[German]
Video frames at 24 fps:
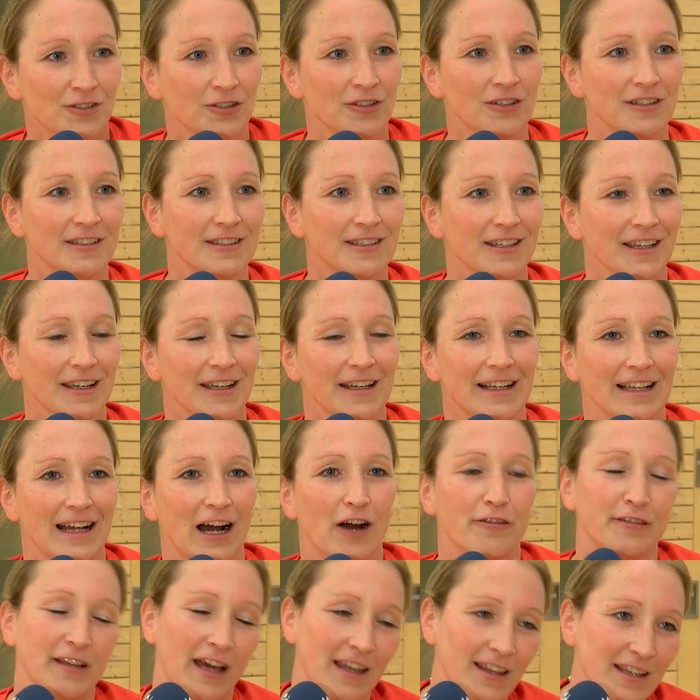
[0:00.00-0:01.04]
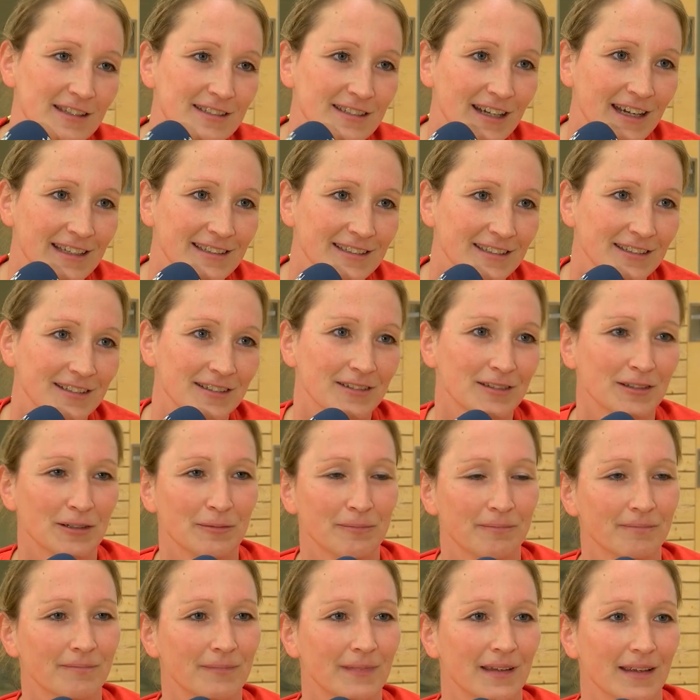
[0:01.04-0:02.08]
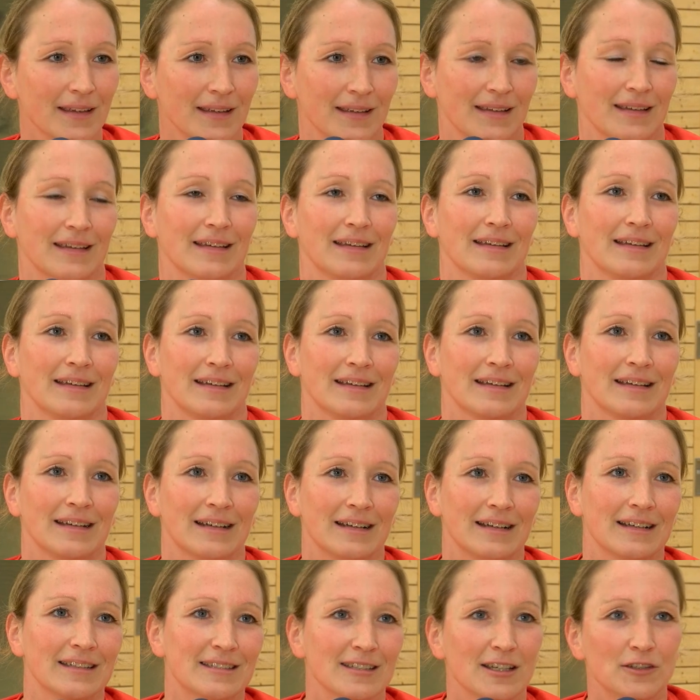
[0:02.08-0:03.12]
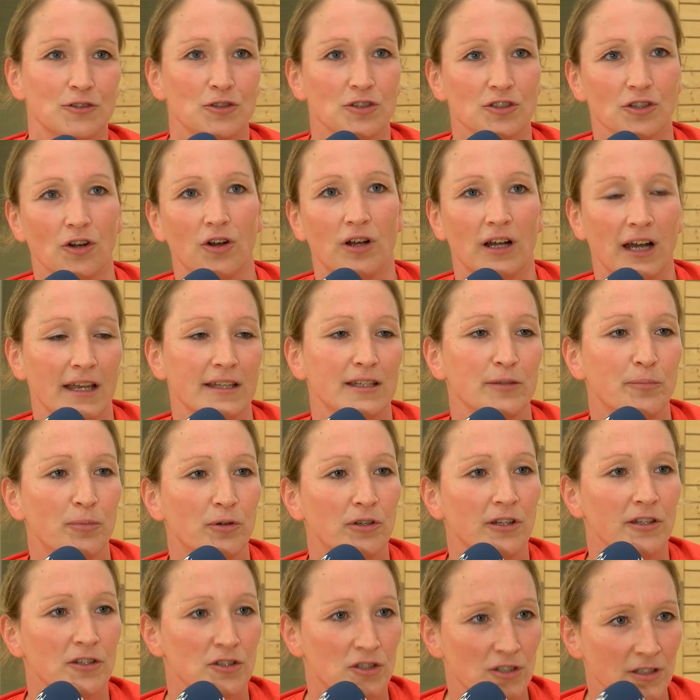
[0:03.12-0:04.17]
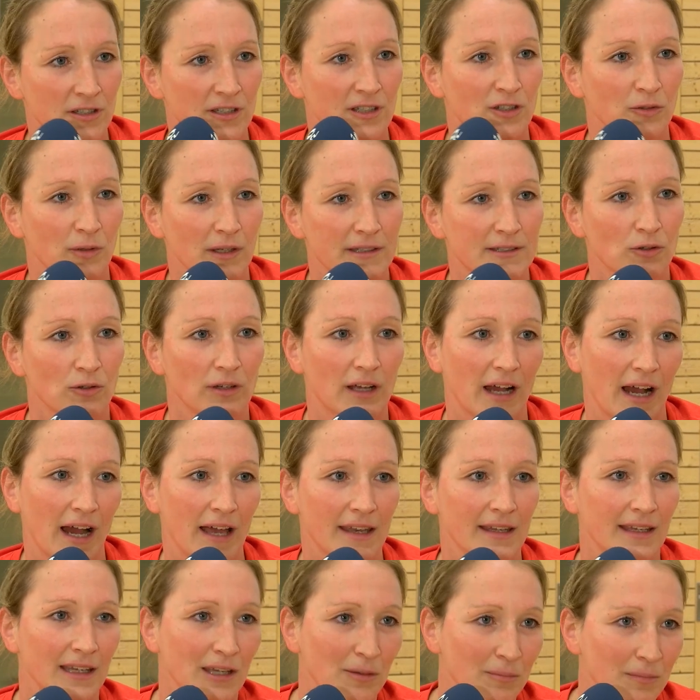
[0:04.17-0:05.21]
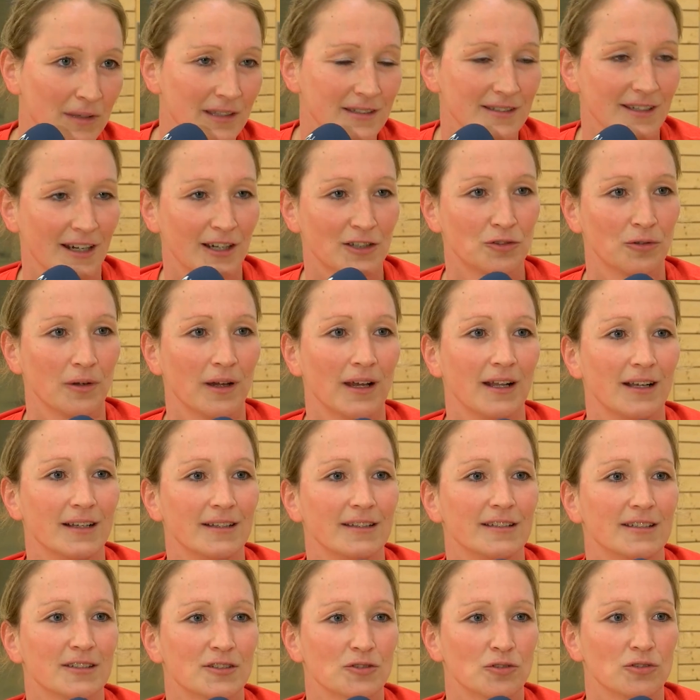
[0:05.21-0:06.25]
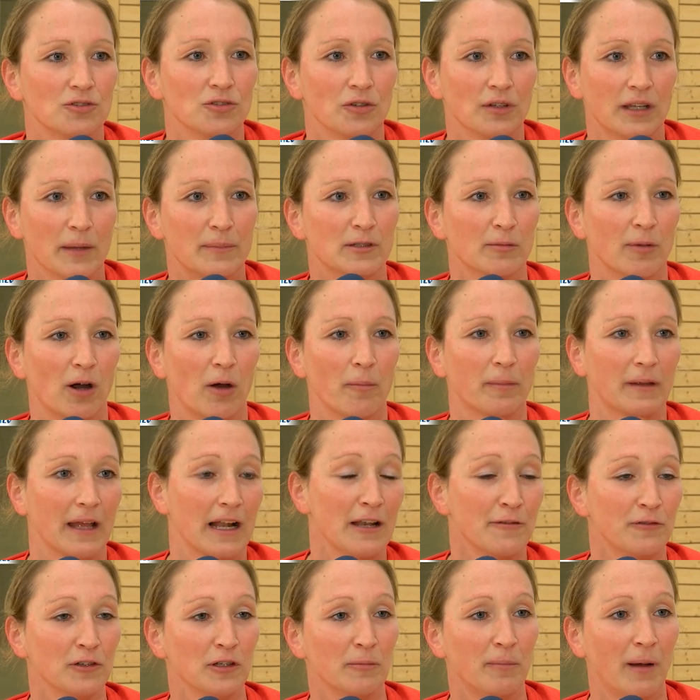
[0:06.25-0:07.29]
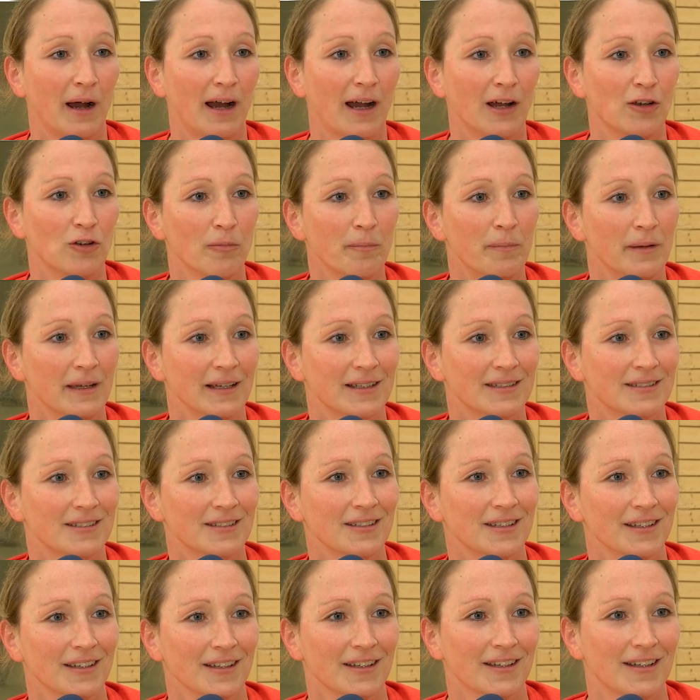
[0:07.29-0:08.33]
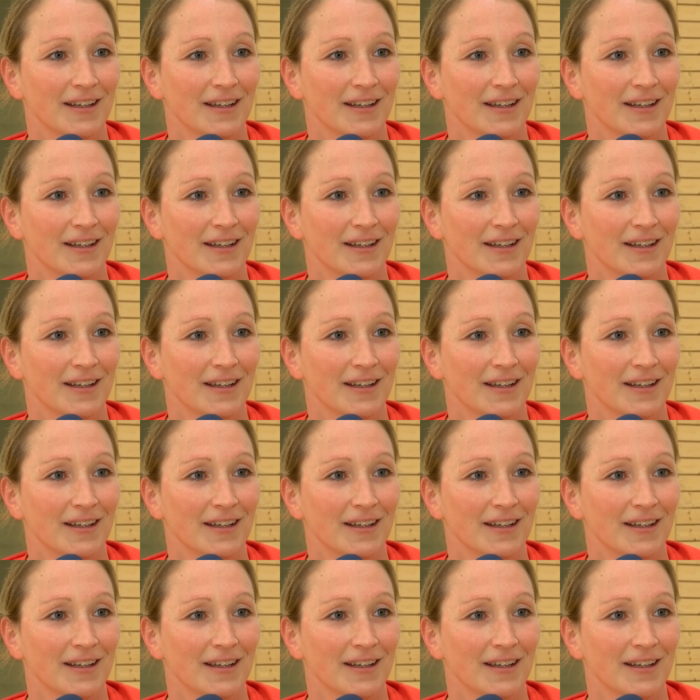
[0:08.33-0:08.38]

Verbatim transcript: Und auf der anderen Seite... Ähm, ist natürlich auch gerade die politische Situation, gerade eben ist aktuell die Diskussion, gibt es überhaupt Geld für die Paralympics?